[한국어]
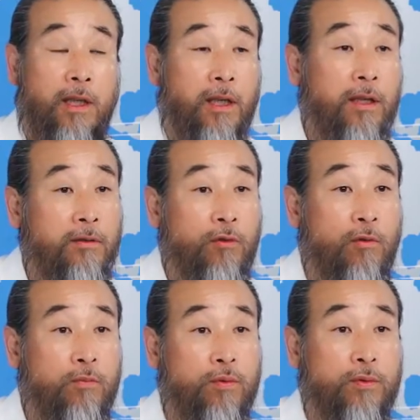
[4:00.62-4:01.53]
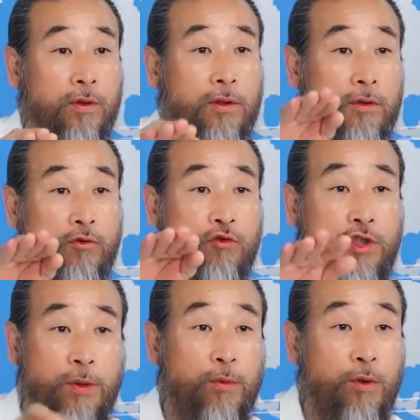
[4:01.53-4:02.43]
이런 공부들을
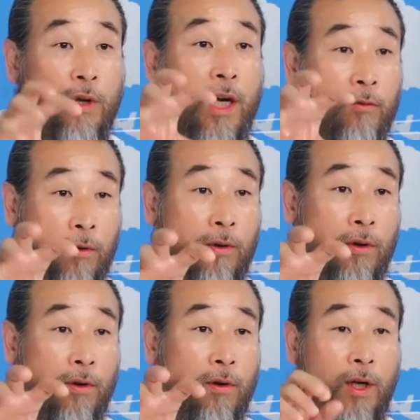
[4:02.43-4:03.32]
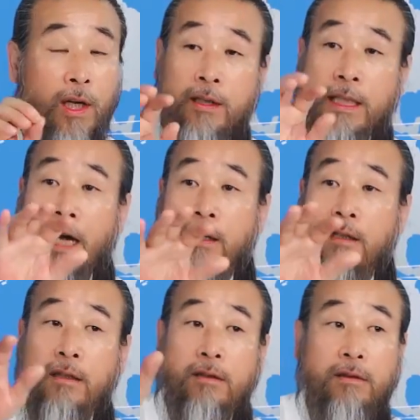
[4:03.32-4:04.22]
중심으로 하고
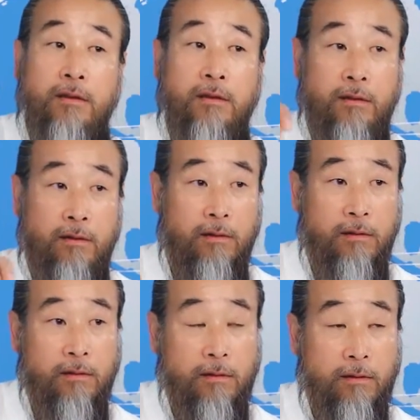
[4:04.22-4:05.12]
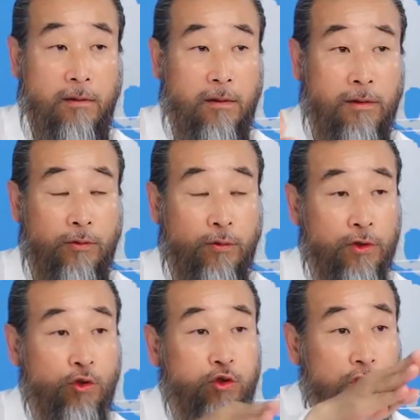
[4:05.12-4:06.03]
다른 거는 어,
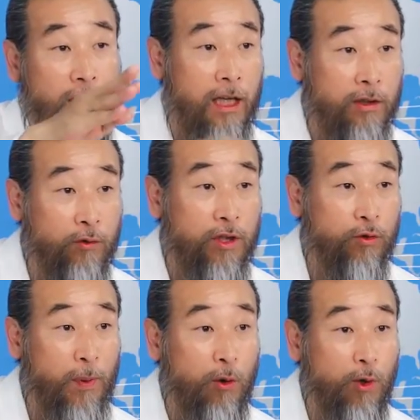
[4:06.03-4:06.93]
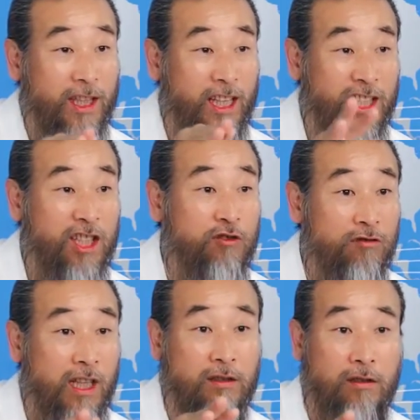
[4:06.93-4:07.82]
그 출세하기 위해서 배워야 되는
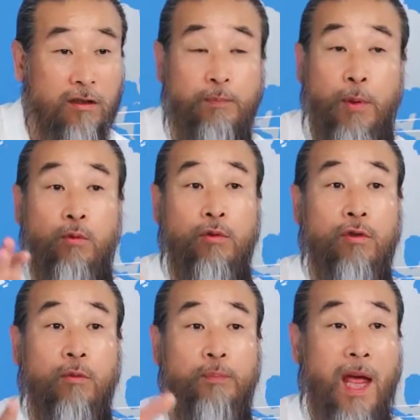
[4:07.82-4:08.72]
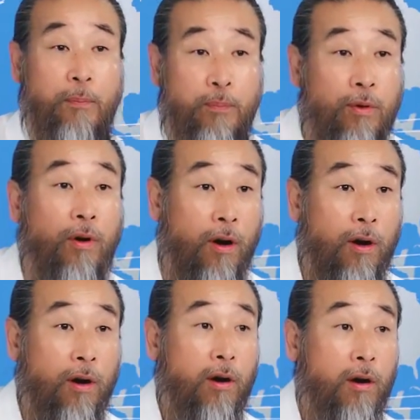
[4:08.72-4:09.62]
기술 같은 거는 배우는 것도
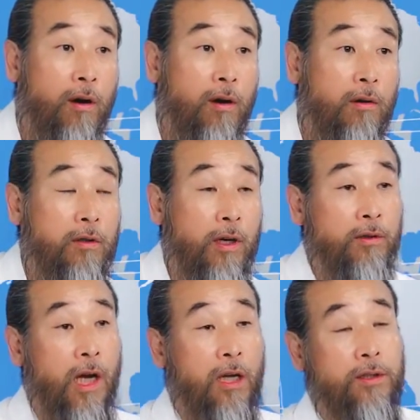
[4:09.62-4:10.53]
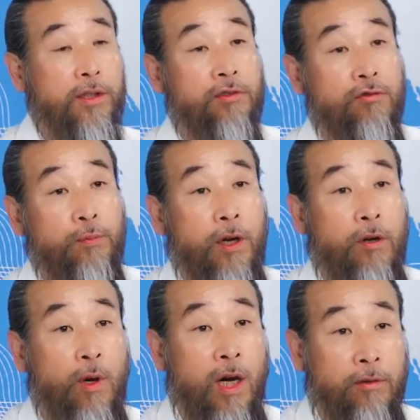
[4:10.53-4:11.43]
빼보고 그 가들이 기술 배워가
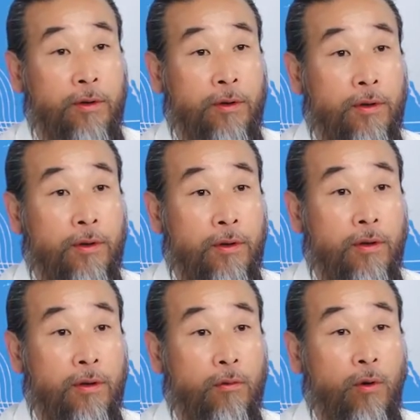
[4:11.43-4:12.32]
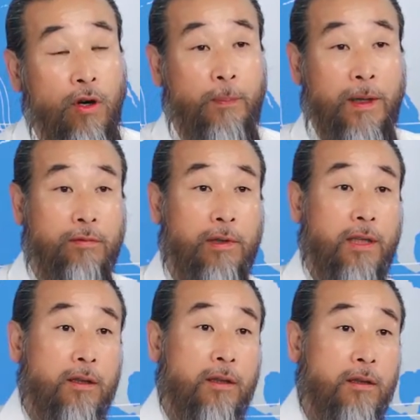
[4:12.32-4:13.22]
뭐하고 월급 받으러
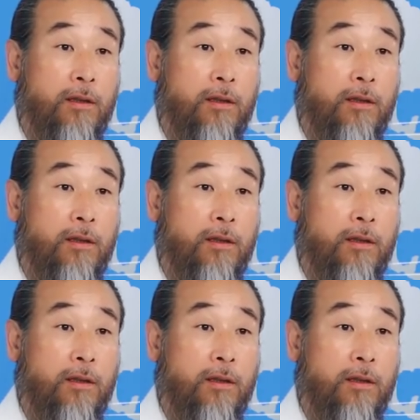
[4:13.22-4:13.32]
갈 거야